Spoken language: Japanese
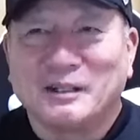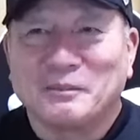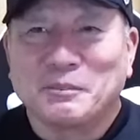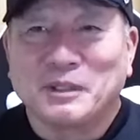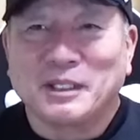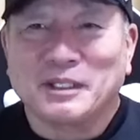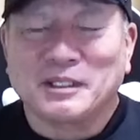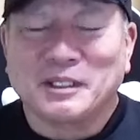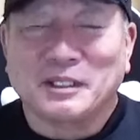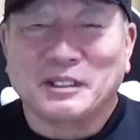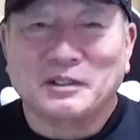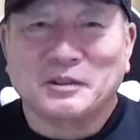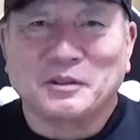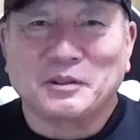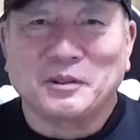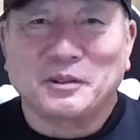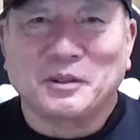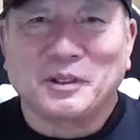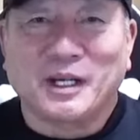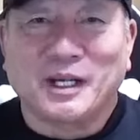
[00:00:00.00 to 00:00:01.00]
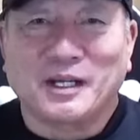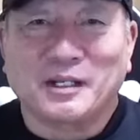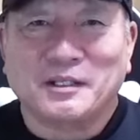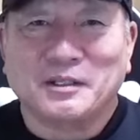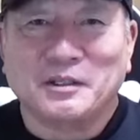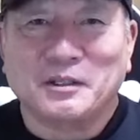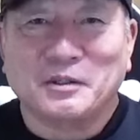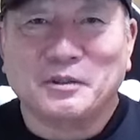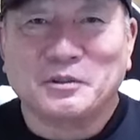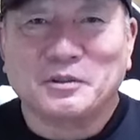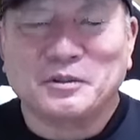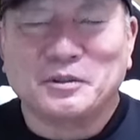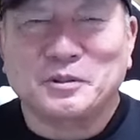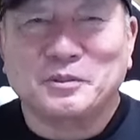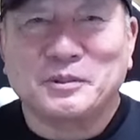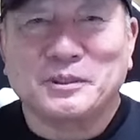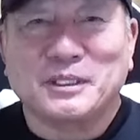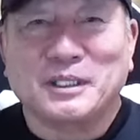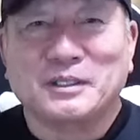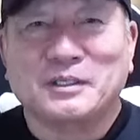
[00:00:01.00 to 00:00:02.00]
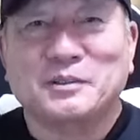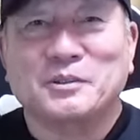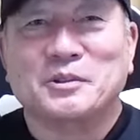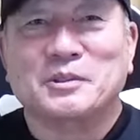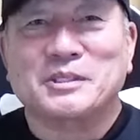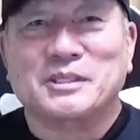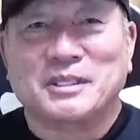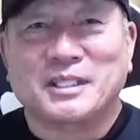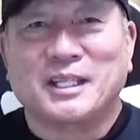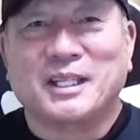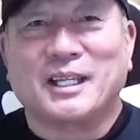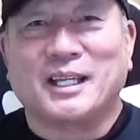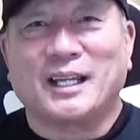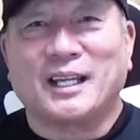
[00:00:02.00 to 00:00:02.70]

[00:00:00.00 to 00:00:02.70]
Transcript: まあだけどあれでよく組み立てをして、